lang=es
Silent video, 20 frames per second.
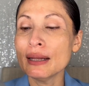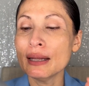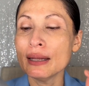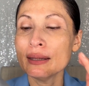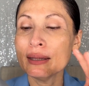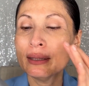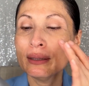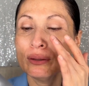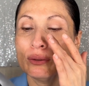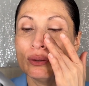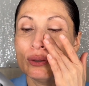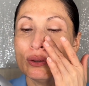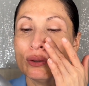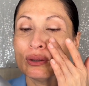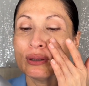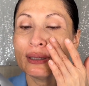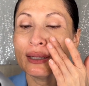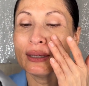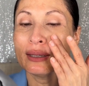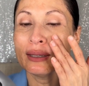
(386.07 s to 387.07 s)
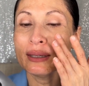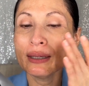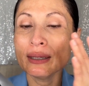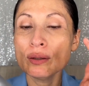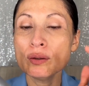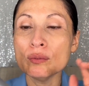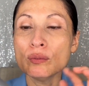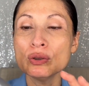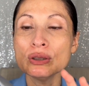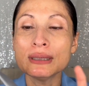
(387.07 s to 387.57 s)
de adentro y otra que
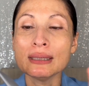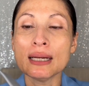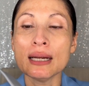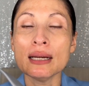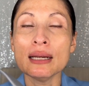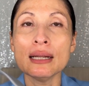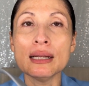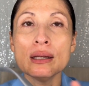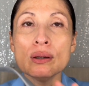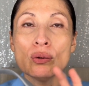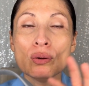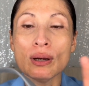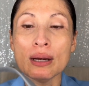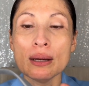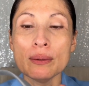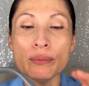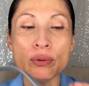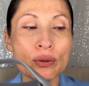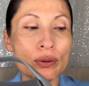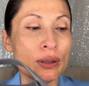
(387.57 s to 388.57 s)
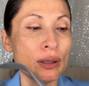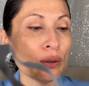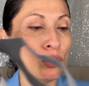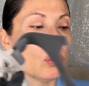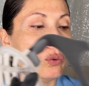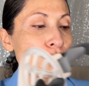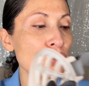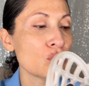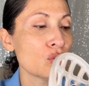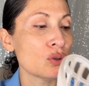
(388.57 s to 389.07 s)
quiero mostrarles los cambios de
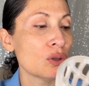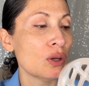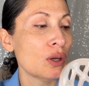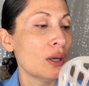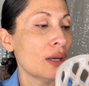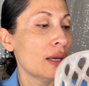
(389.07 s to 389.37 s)
luz.